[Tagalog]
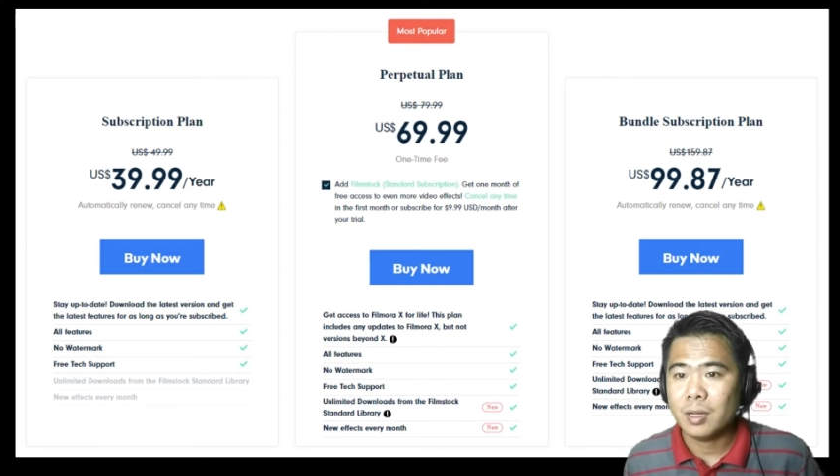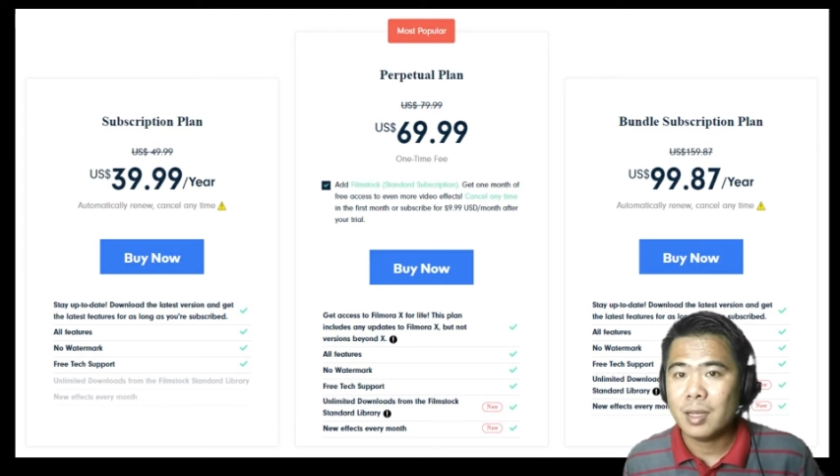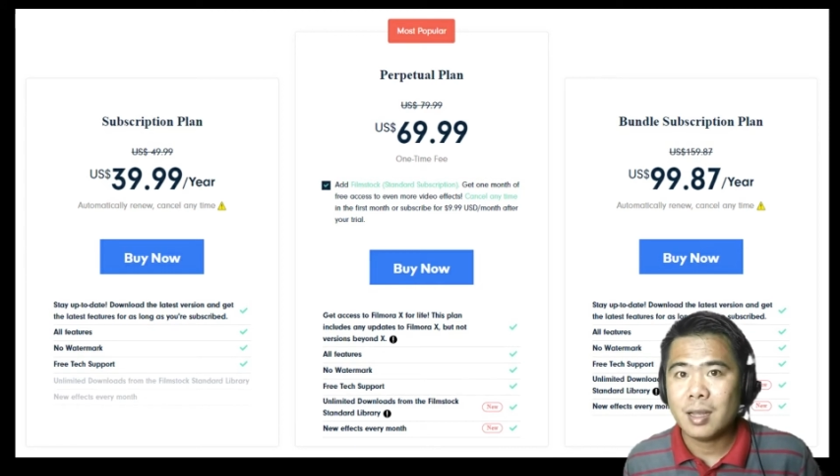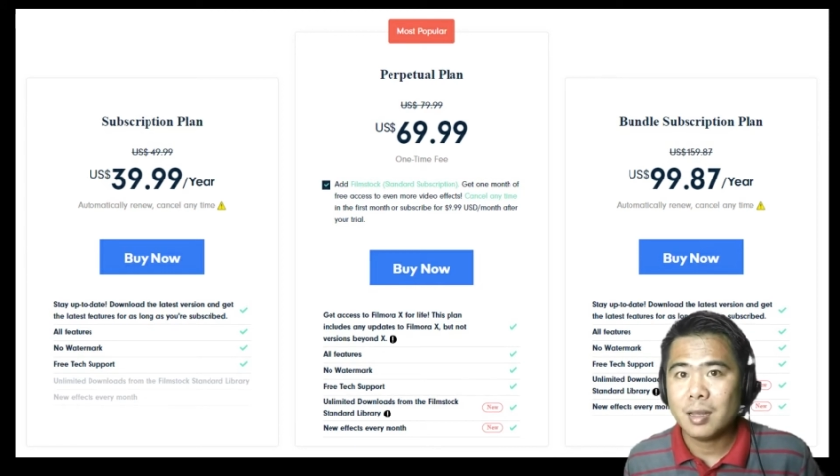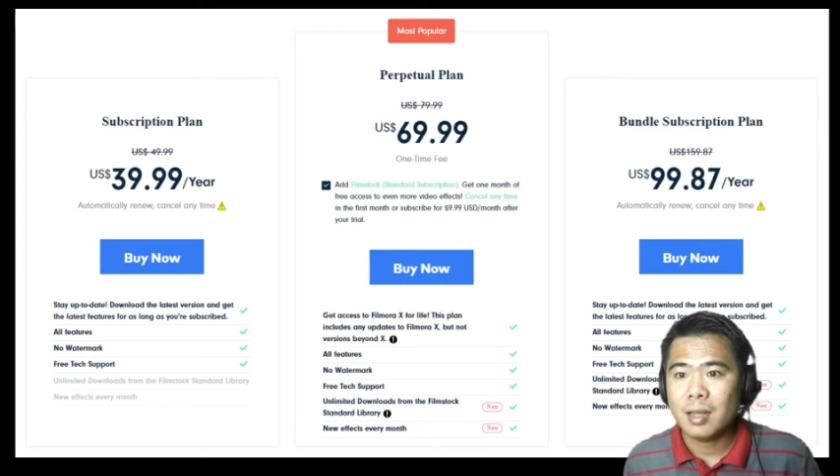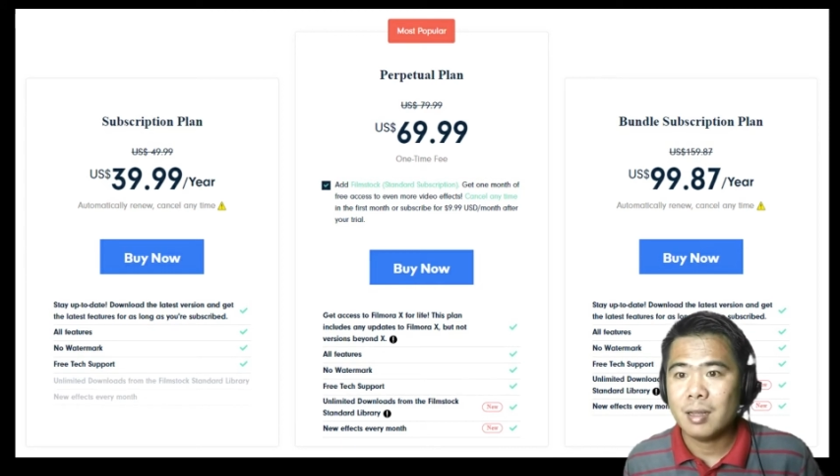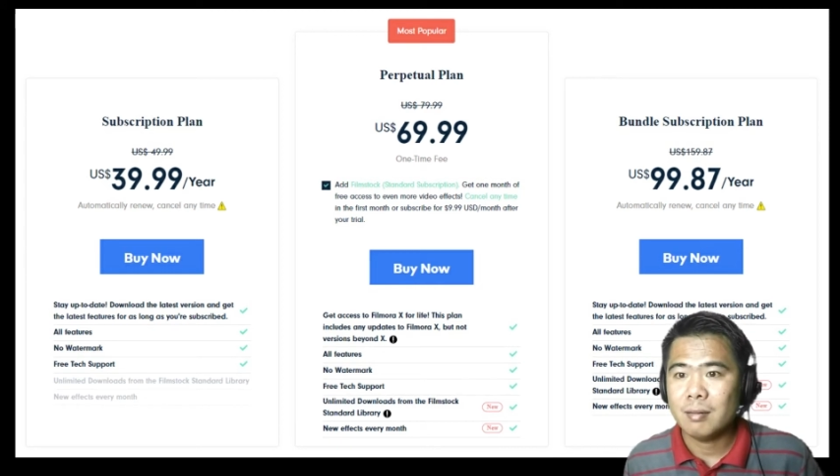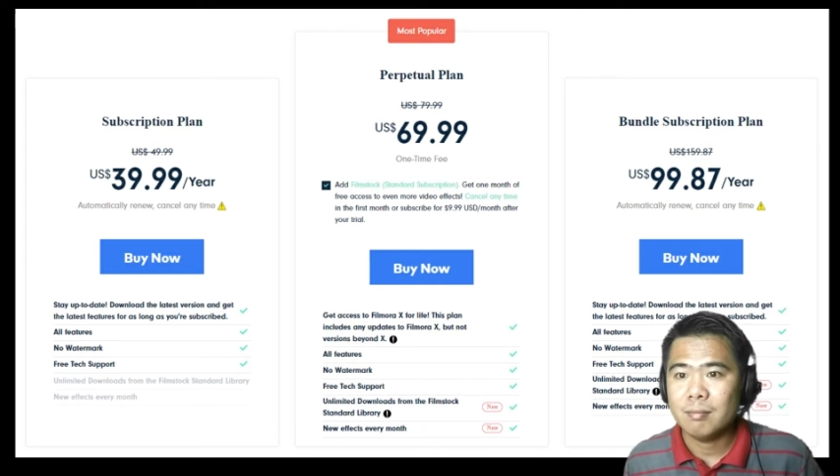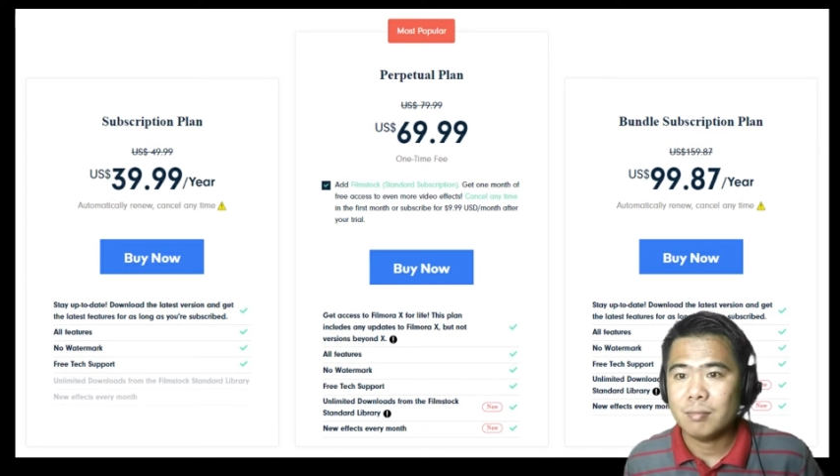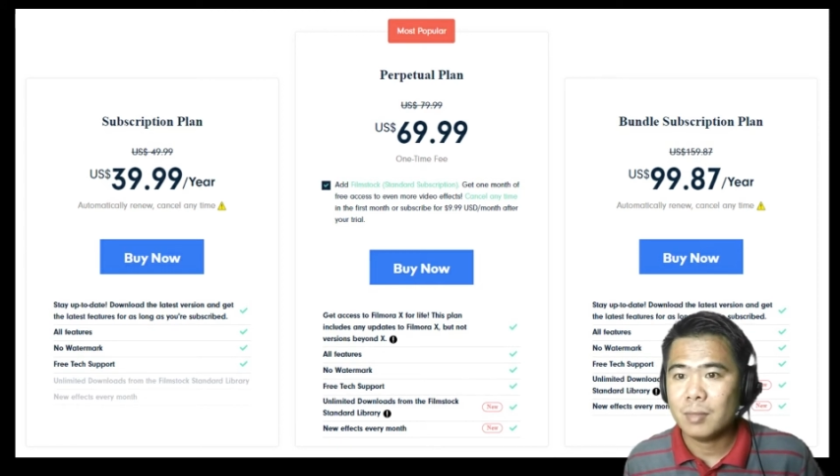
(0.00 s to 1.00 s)
Kaya,
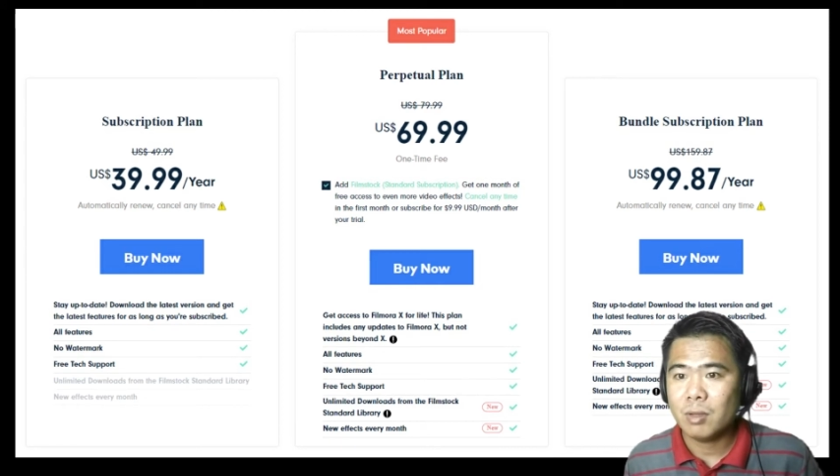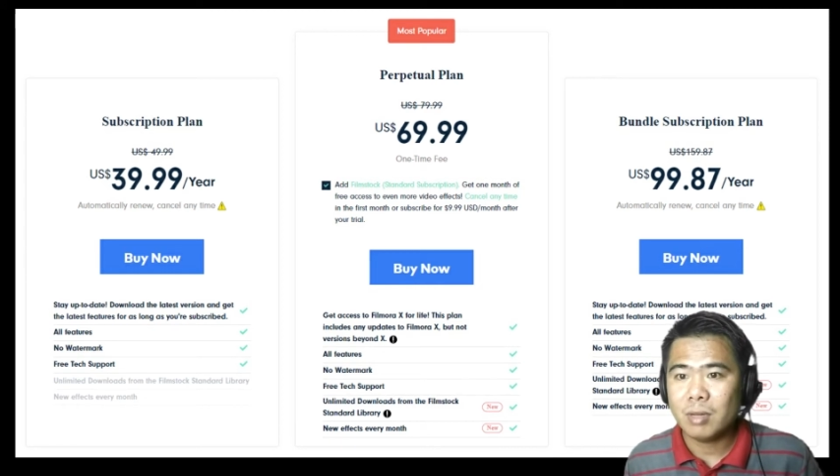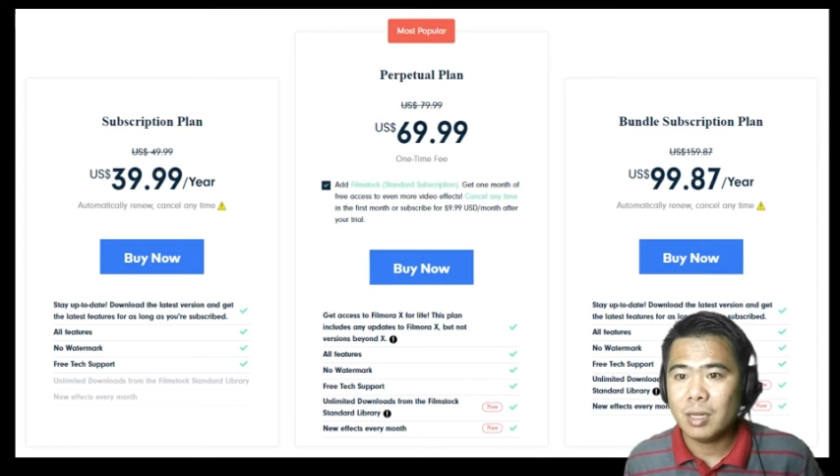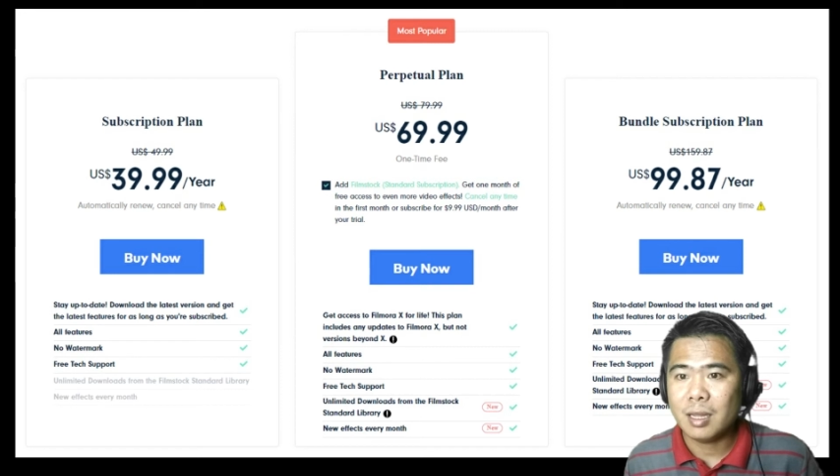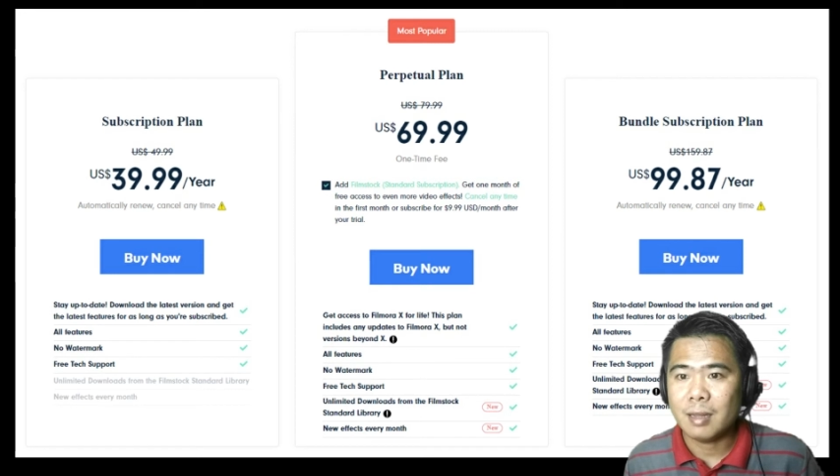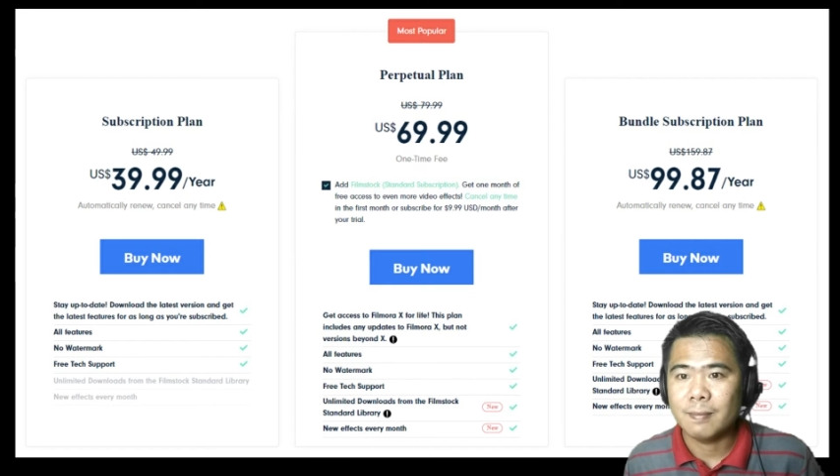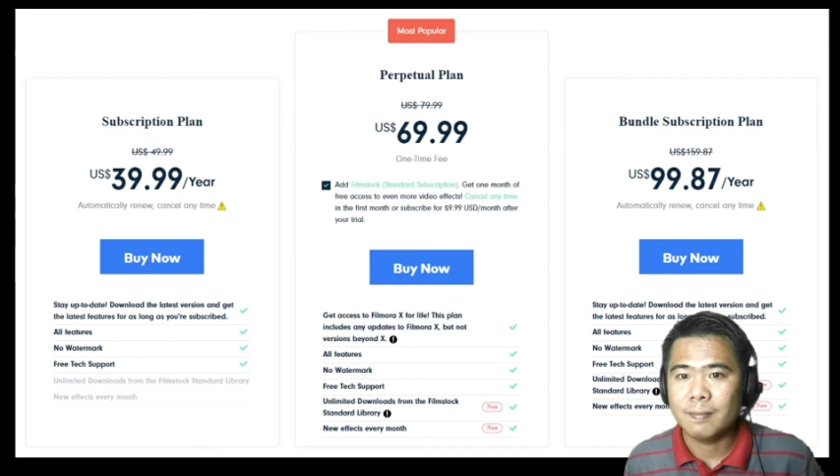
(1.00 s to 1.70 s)
okay na.